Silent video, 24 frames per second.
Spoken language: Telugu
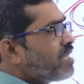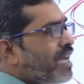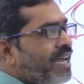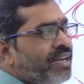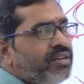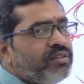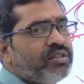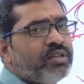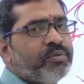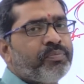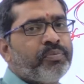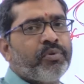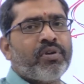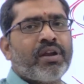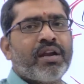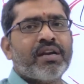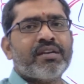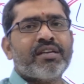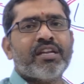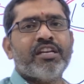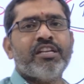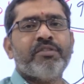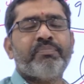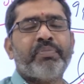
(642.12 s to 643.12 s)
సాయుధ
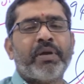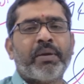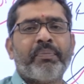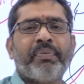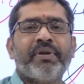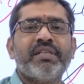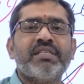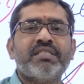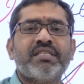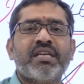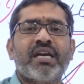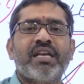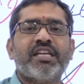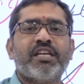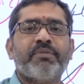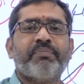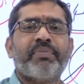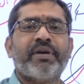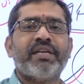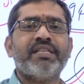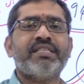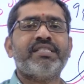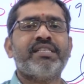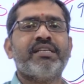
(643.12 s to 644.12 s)
పోరాటాన్ని ప్రపంచానికి
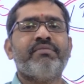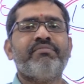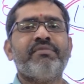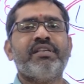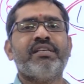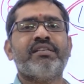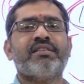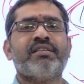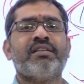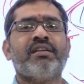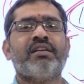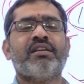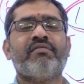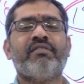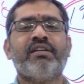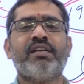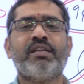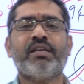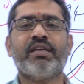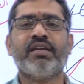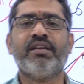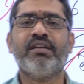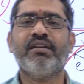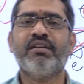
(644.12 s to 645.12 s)
పరిచయం
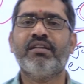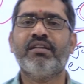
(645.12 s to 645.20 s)
చేసినటువంటి